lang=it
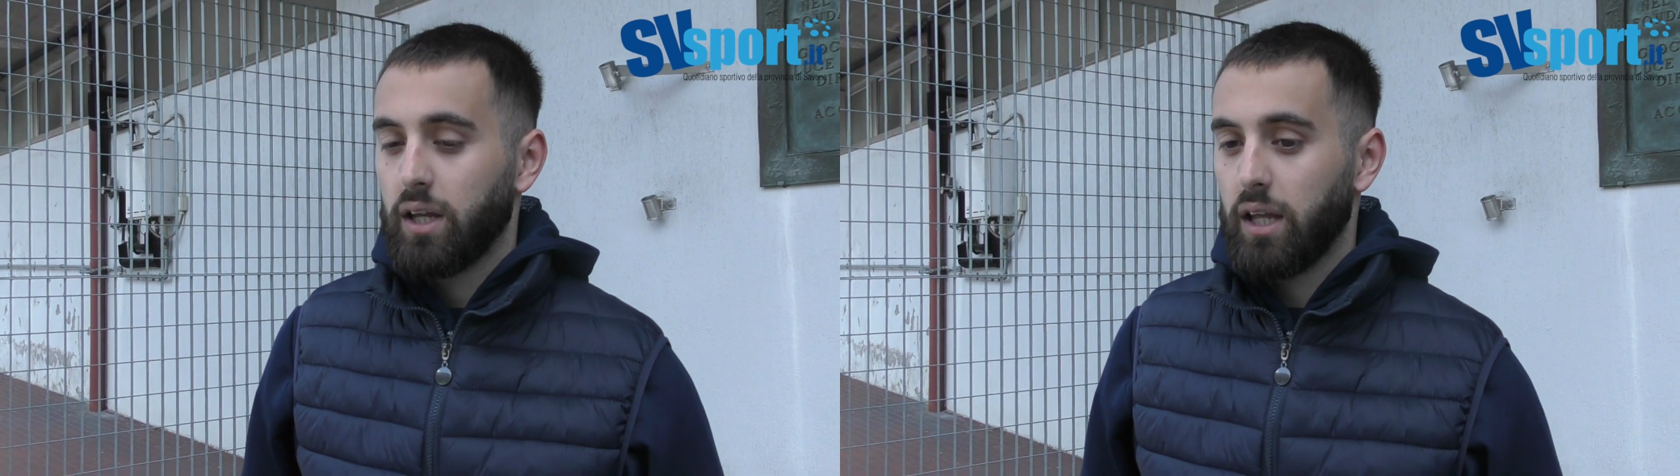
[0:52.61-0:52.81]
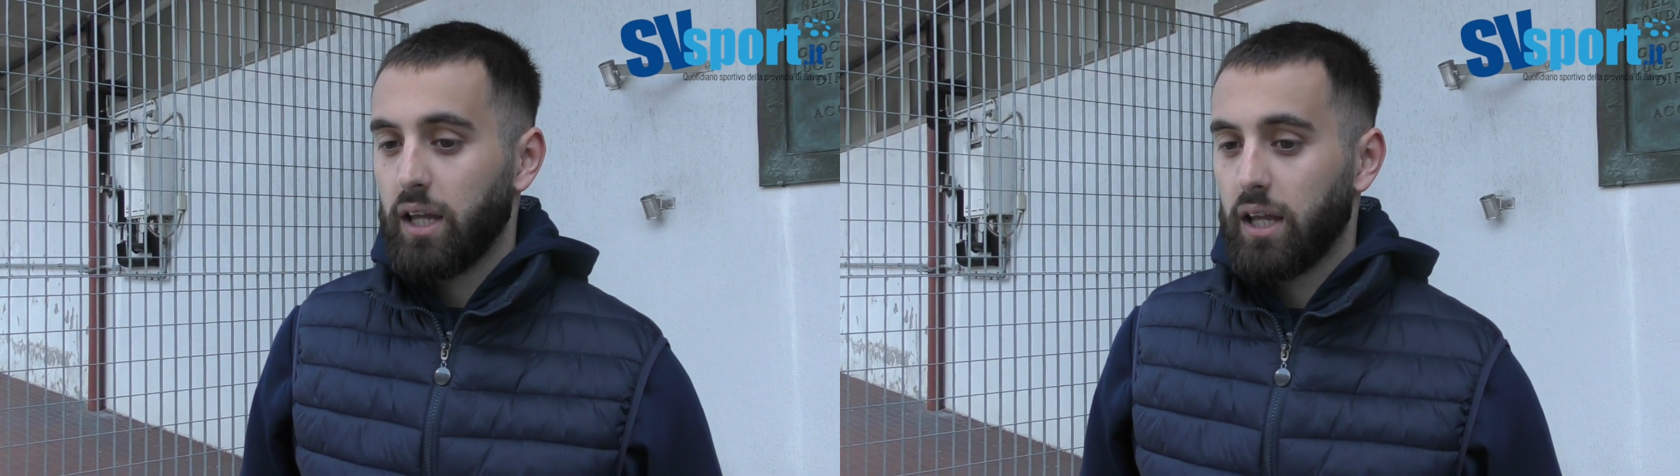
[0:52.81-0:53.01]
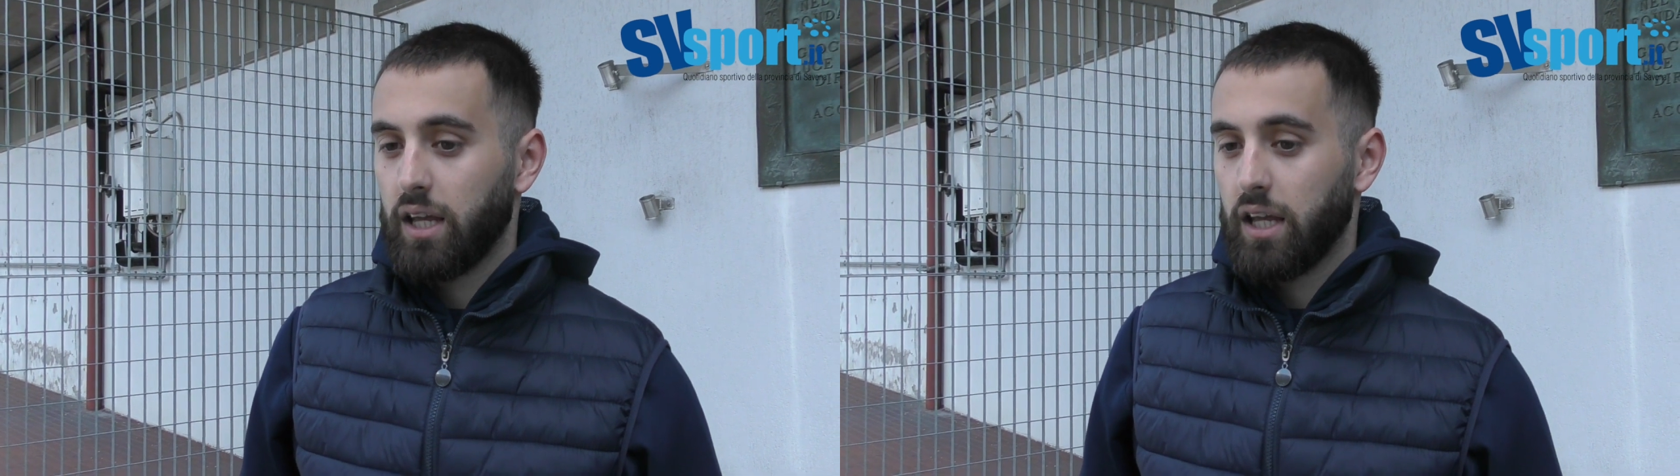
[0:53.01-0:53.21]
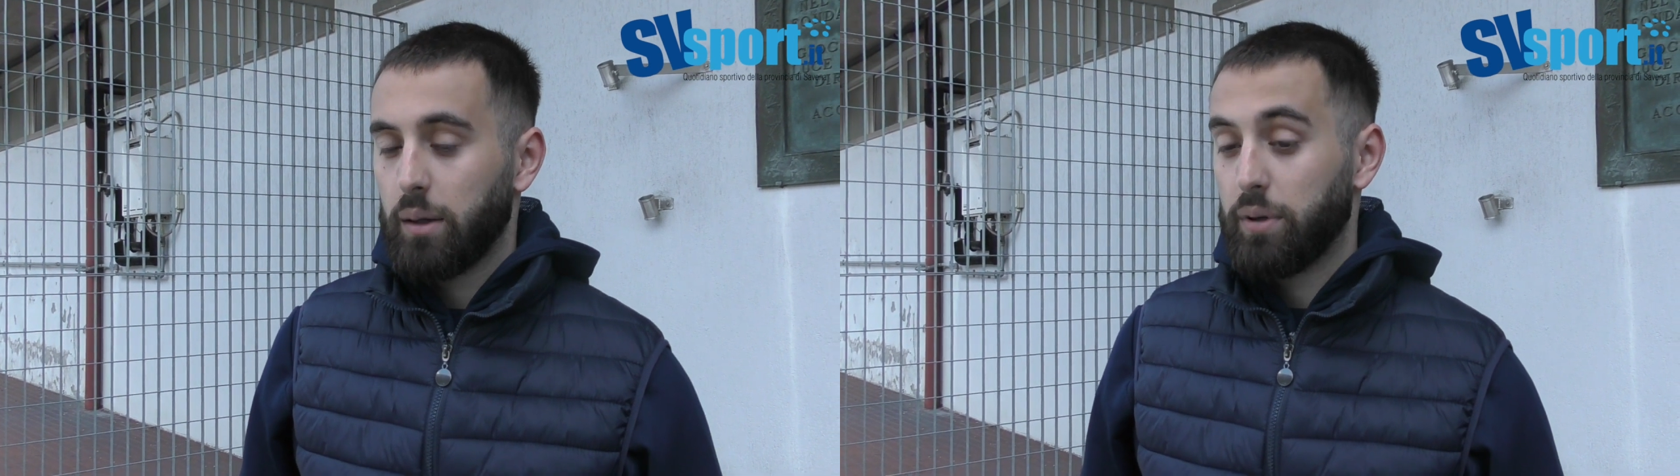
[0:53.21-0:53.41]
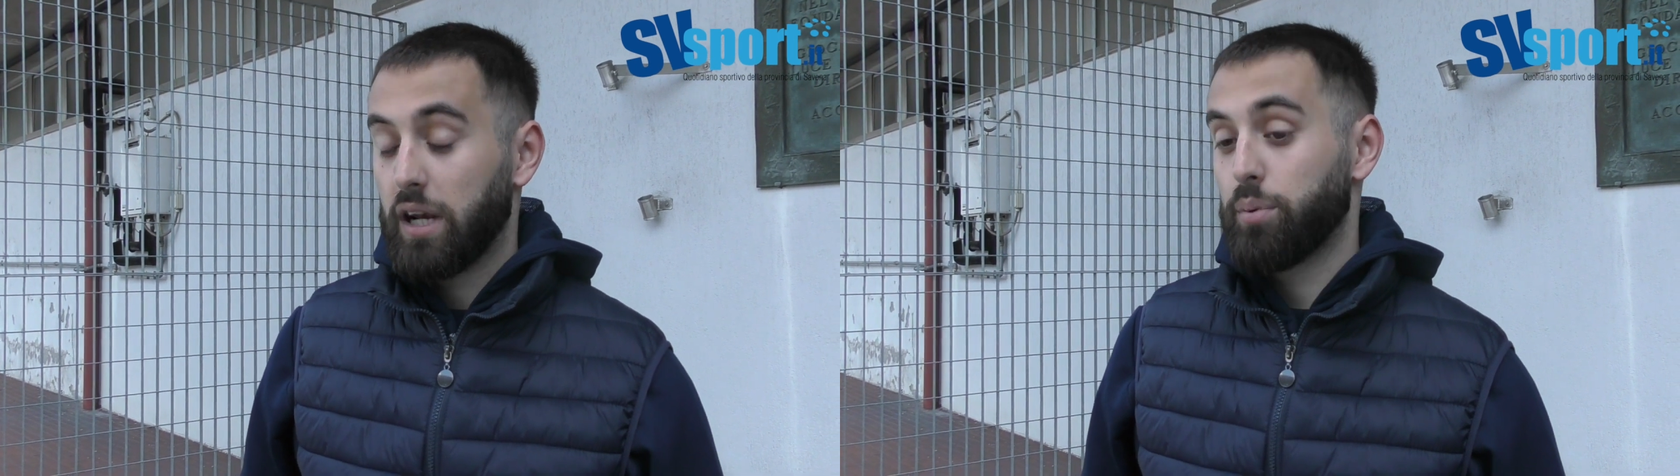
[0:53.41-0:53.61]
e
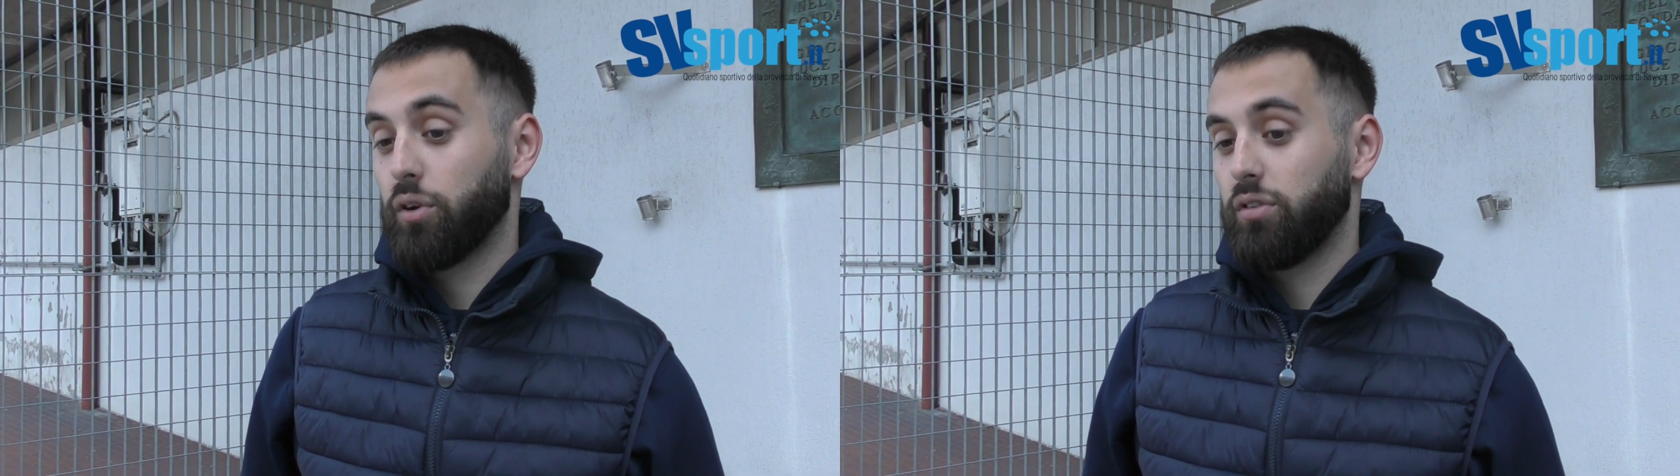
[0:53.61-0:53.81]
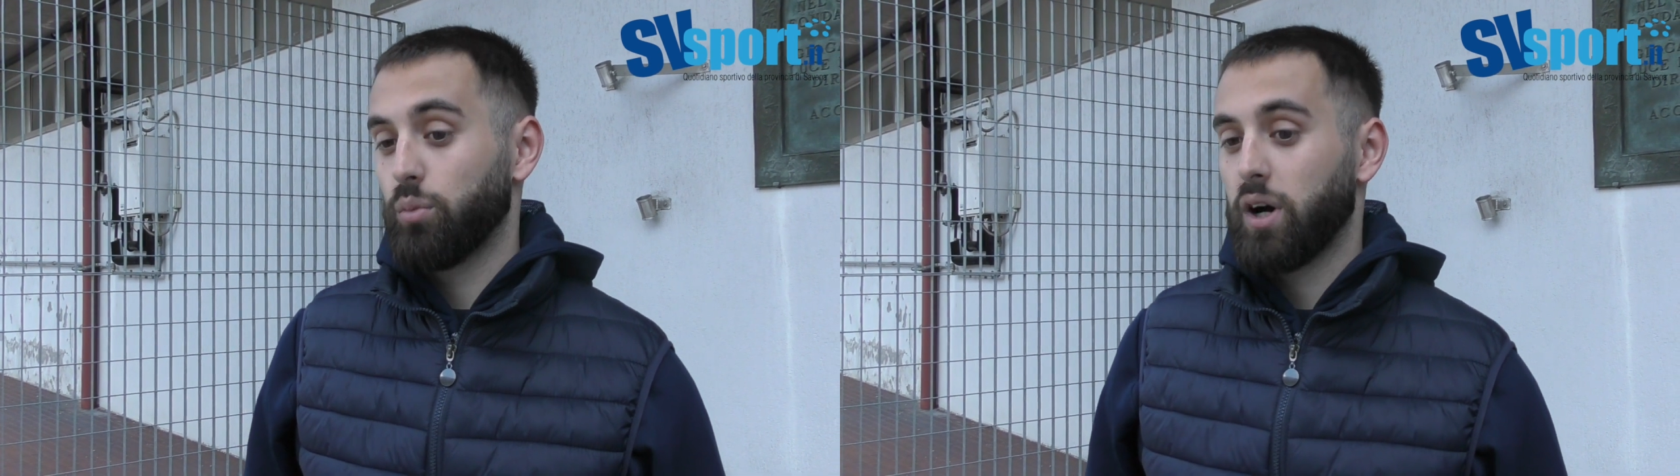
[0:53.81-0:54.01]
per il prossimo